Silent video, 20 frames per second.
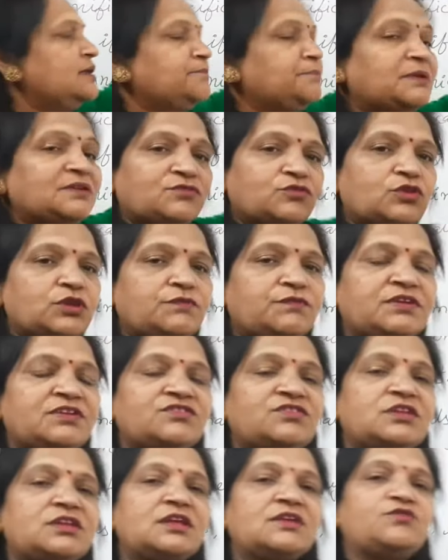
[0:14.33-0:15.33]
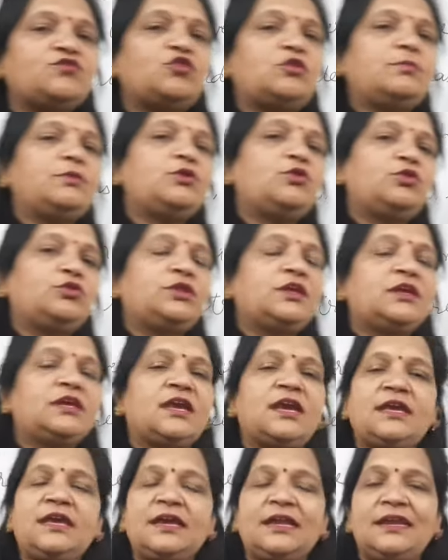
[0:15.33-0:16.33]
पर्सोनिफिकेशन एक्चुअल में होता
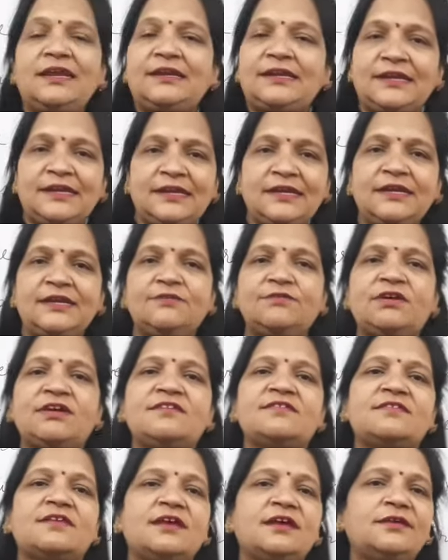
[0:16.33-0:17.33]
क्या है एक लिटरेरी डिवाइस